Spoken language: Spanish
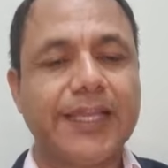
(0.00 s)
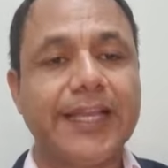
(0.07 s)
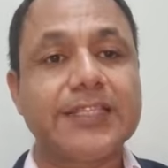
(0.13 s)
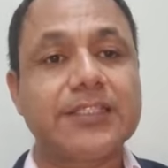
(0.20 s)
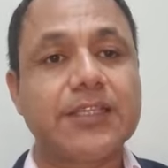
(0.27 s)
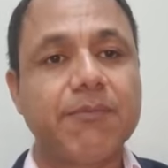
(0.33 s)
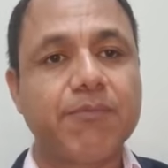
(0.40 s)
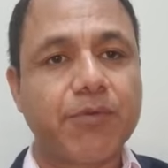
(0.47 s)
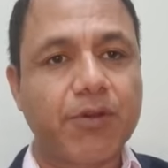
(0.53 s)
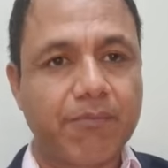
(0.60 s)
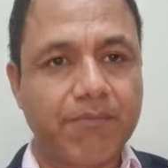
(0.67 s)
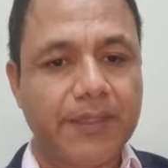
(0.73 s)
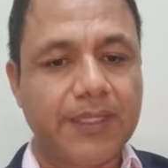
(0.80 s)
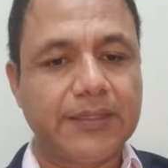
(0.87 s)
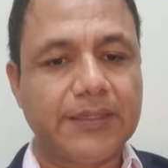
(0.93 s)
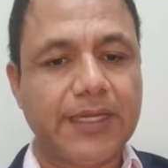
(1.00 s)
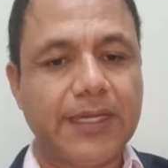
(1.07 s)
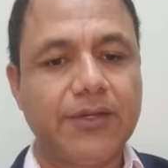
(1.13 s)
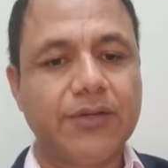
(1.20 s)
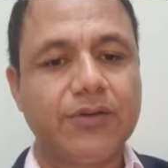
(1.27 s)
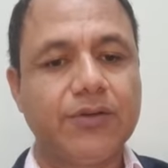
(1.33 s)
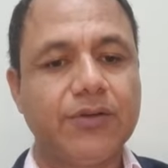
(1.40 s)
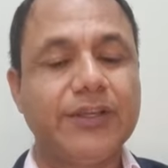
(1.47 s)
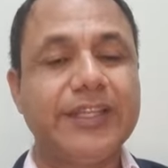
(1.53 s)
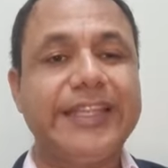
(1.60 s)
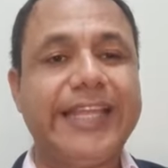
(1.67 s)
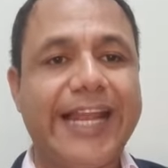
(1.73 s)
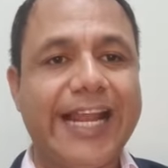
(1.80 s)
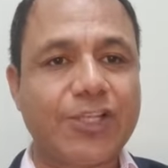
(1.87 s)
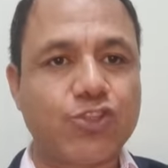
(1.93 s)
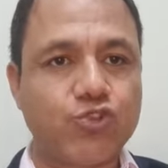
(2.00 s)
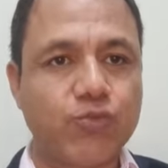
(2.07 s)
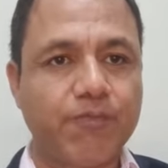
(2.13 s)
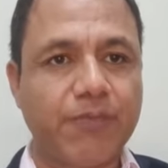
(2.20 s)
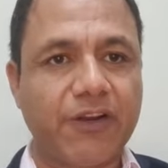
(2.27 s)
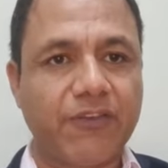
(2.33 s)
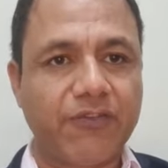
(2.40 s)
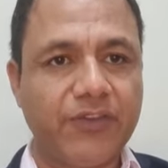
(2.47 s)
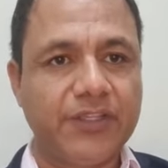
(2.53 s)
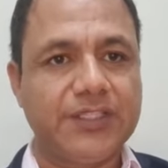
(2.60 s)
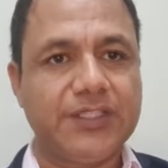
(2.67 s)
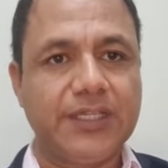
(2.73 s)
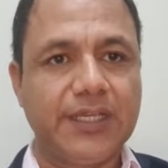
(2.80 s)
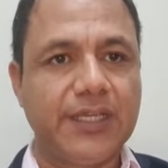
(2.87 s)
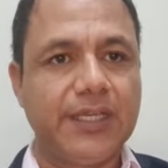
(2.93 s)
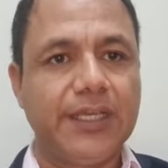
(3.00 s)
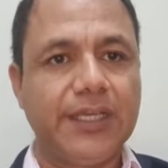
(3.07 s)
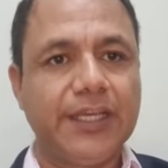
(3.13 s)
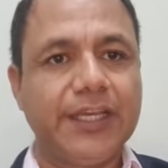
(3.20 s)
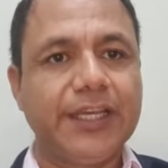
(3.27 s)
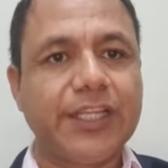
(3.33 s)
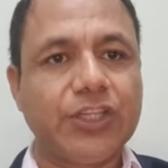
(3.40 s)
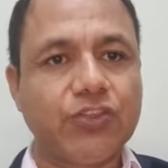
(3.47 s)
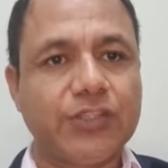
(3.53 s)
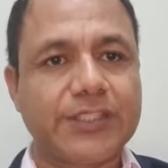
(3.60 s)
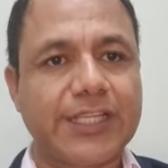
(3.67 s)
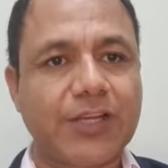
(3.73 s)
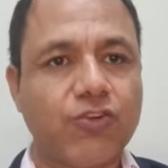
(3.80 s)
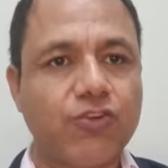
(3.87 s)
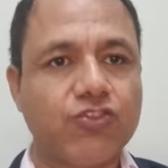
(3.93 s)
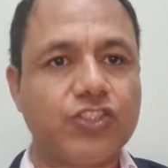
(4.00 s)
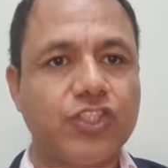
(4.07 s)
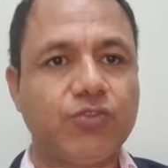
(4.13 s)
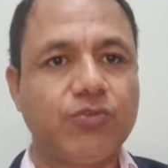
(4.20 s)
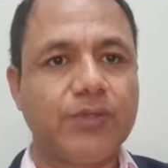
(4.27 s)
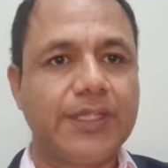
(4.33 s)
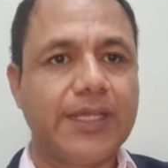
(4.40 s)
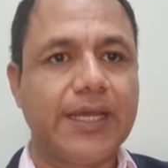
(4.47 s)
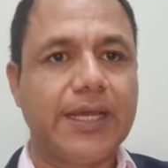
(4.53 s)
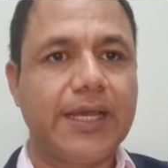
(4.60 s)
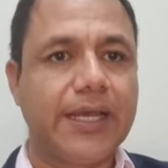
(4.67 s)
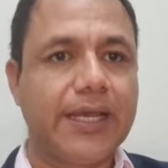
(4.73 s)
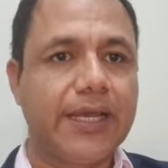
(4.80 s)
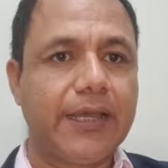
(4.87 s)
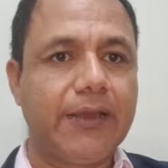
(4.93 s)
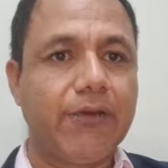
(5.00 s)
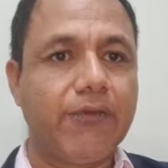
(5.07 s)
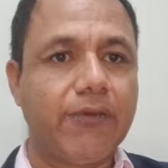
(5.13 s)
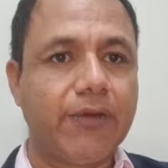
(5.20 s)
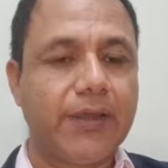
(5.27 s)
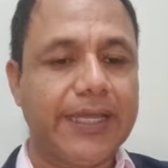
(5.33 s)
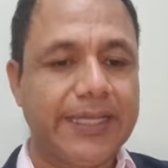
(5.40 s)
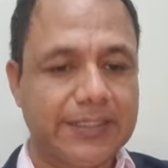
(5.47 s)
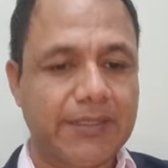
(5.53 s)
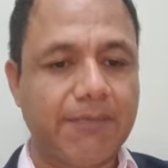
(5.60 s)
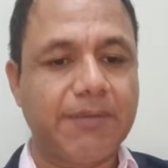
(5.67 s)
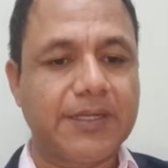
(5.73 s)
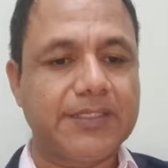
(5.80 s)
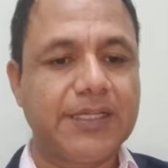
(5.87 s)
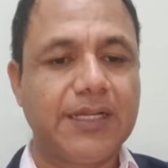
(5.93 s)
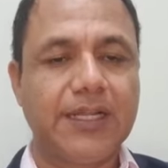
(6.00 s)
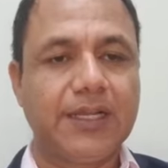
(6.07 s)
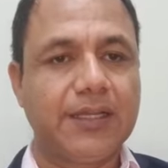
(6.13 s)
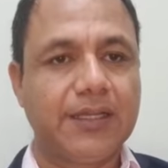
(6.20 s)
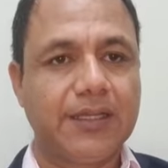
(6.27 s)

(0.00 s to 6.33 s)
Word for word: es el propietario de la superficie en donde está constituida esa parcela,